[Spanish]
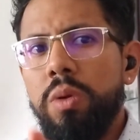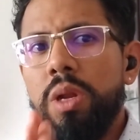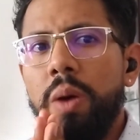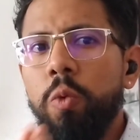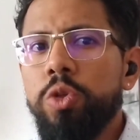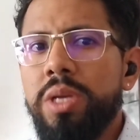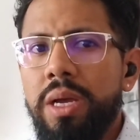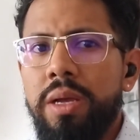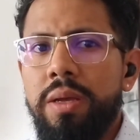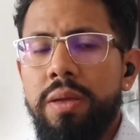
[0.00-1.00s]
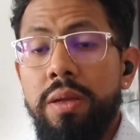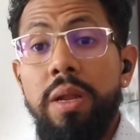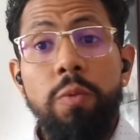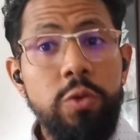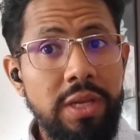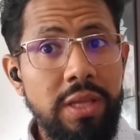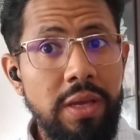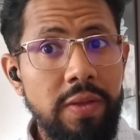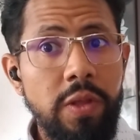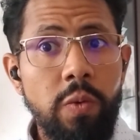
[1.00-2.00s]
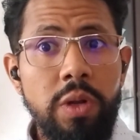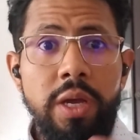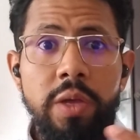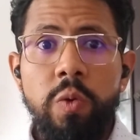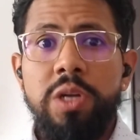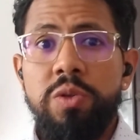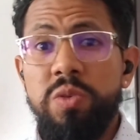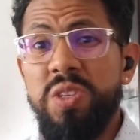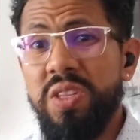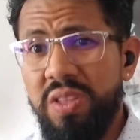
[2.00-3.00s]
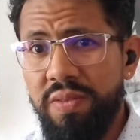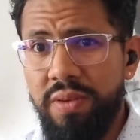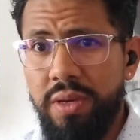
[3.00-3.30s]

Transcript: la búsqueda, la búsqueda de una educación científica.